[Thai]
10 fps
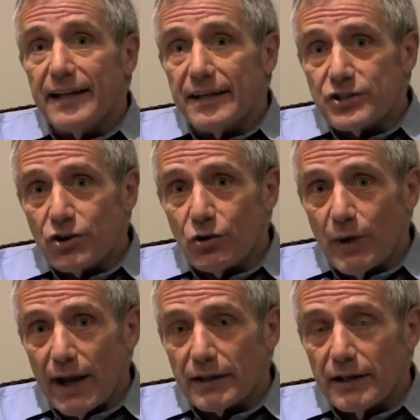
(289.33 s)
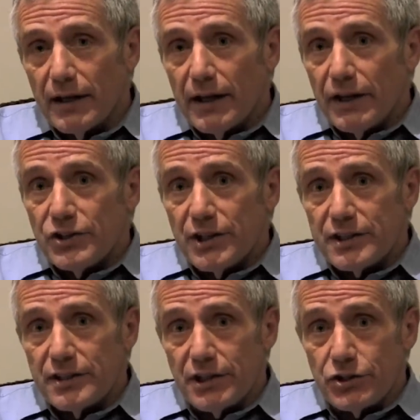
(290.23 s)
รสนิยมทางเพศมัน
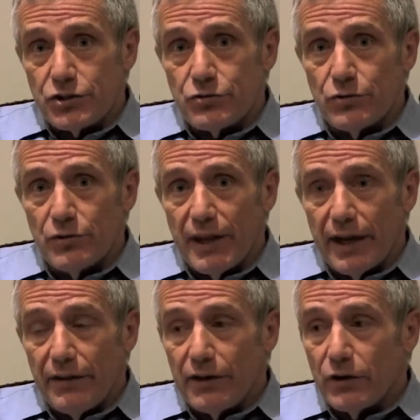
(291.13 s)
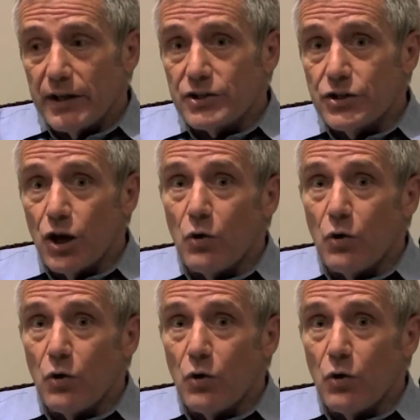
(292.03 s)
เป็นการทำงานของยีนหลายตัว